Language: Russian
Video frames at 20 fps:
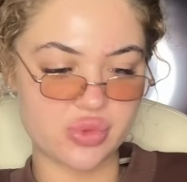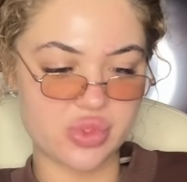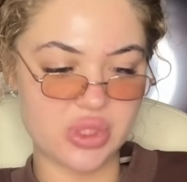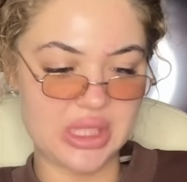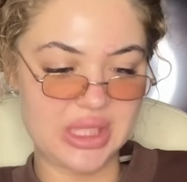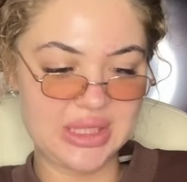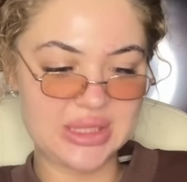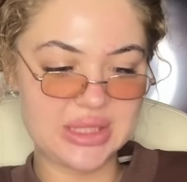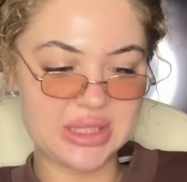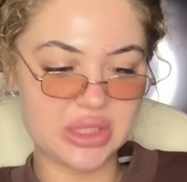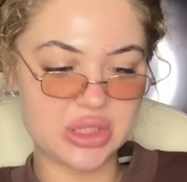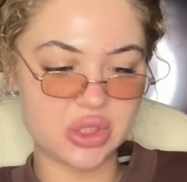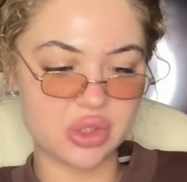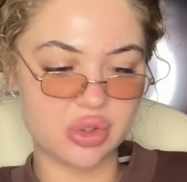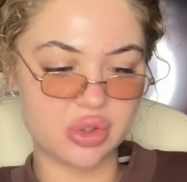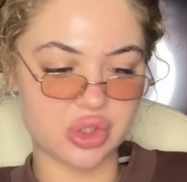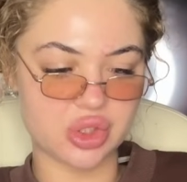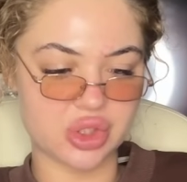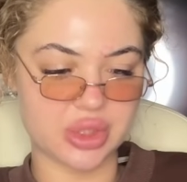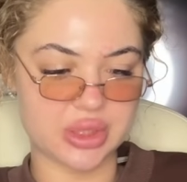Это
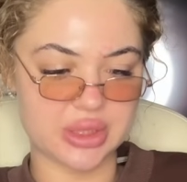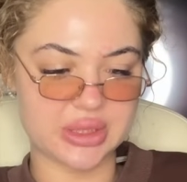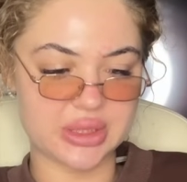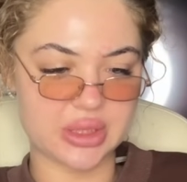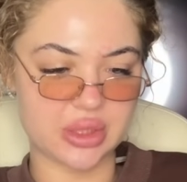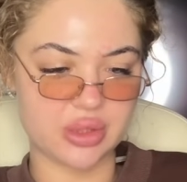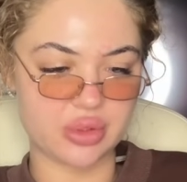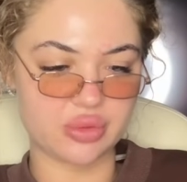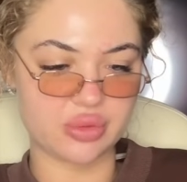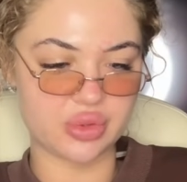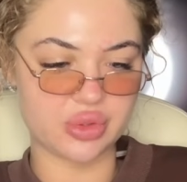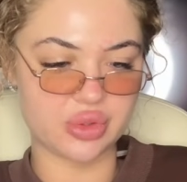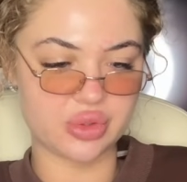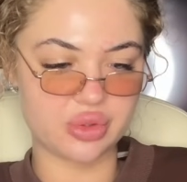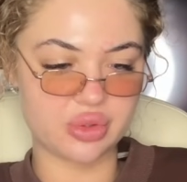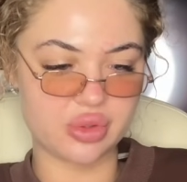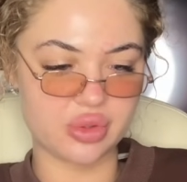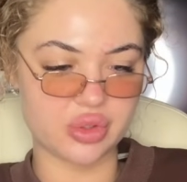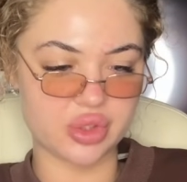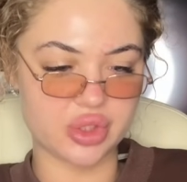сложно, союз,
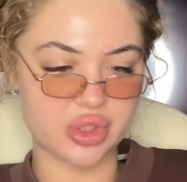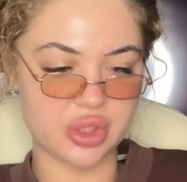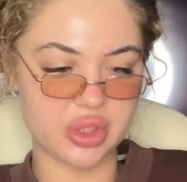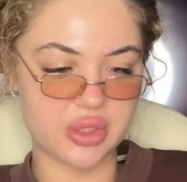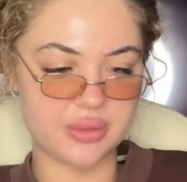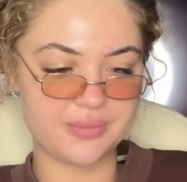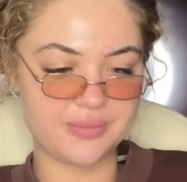сложный.